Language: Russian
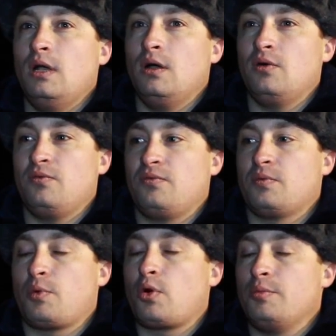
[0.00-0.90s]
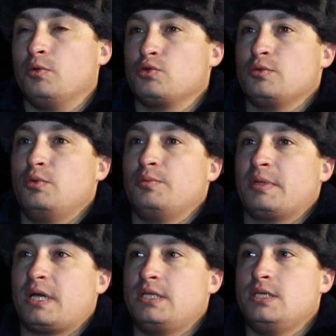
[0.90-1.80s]
А, в проруби нужно будет
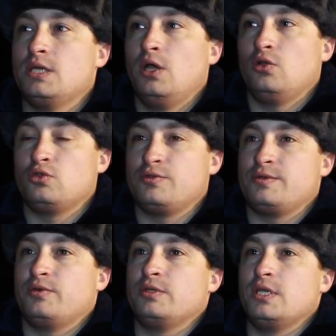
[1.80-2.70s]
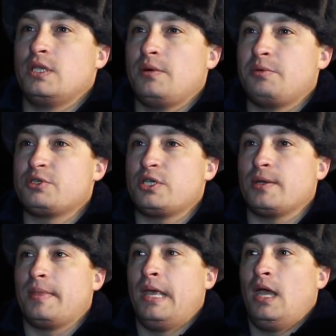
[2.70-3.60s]
подходить, лучше всего одеть
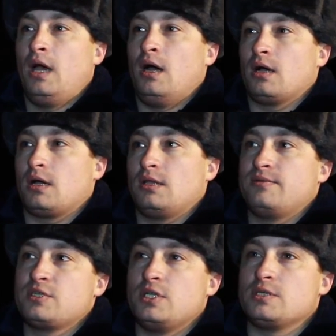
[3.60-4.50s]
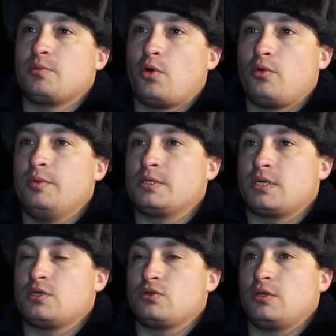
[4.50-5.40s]
тапочки, а когда вышли из проруби,
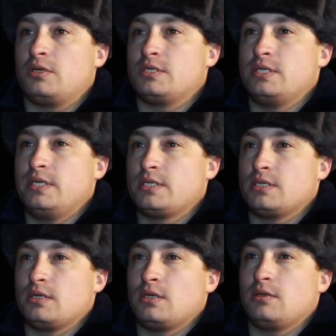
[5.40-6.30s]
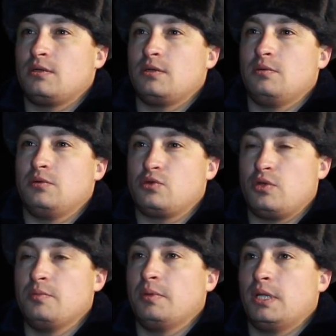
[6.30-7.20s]
сразу растереться
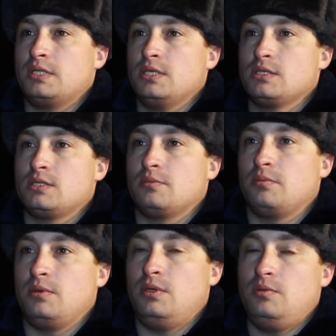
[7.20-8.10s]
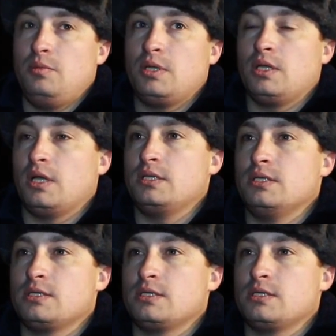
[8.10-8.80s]
сухим полотенцем и медленно